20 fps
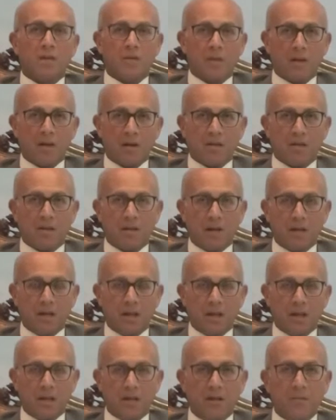في القصر
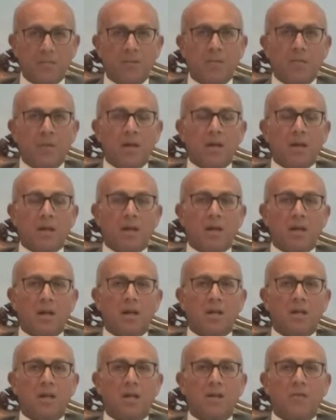العيني
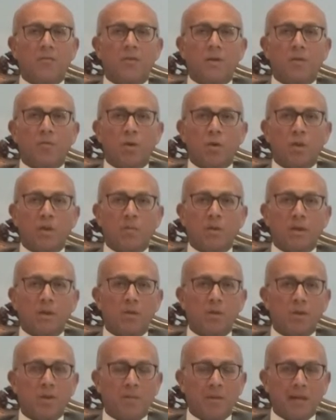النهارده في
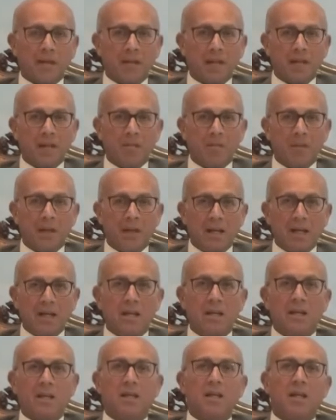المؤتمر كنت بتكلم
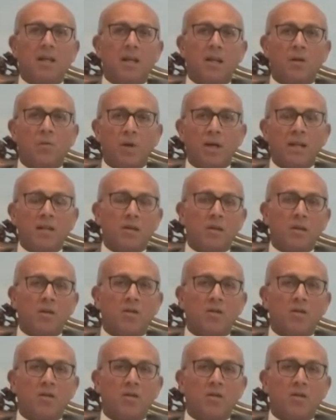على الويت